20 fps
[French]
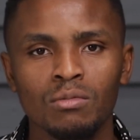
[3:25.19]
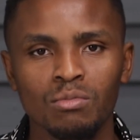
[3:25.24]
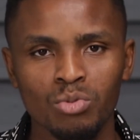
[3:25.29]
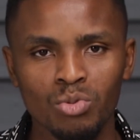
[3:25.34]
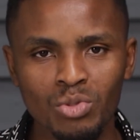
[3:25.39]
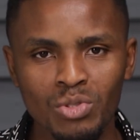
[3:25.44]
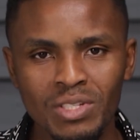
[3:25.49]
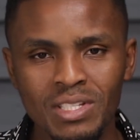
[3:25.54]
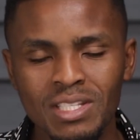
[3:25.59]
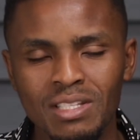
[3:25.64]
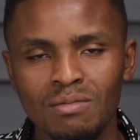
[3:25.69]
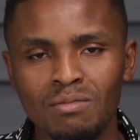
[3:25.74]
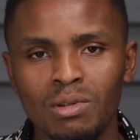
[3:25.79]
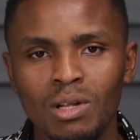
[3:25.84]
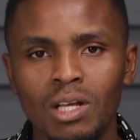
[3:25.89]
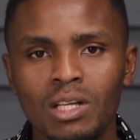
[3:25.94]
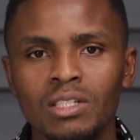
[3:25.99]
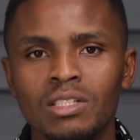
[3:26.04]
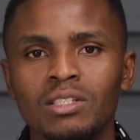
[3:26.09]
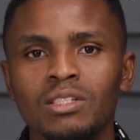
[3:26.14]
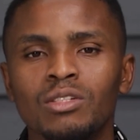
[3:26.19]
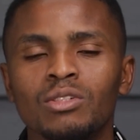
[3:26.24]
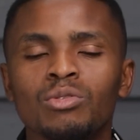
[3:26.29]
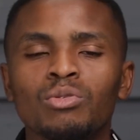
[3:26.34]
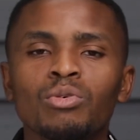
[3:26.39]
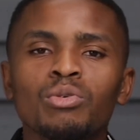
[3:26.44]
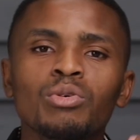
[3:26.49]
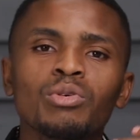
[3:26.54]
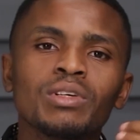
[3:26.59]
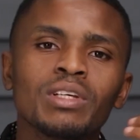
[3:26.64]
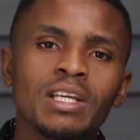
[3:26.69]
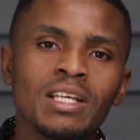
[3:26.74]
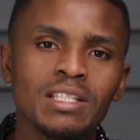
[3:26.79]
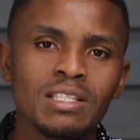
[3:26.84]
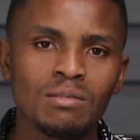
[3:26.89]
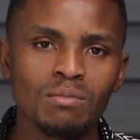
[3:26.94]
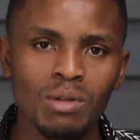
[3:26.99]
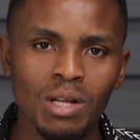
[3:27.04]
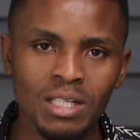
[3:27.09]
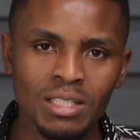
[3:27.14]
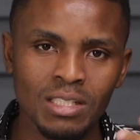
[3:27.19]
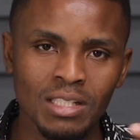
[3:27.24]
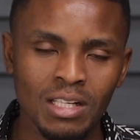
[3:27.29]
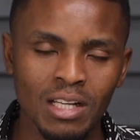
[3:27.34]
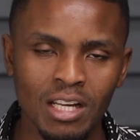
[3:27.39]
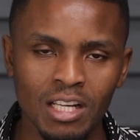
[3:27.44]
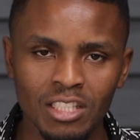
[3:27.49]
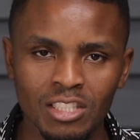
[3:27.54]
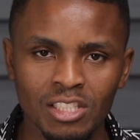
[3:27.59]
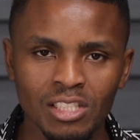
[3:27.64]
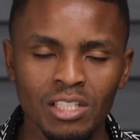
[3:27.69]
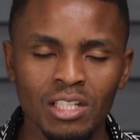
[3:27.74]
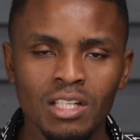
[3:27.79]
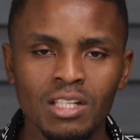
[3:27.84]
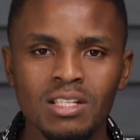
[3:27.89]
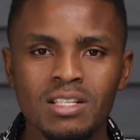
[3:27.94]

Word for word: pour une ciblage de, un ciblage large.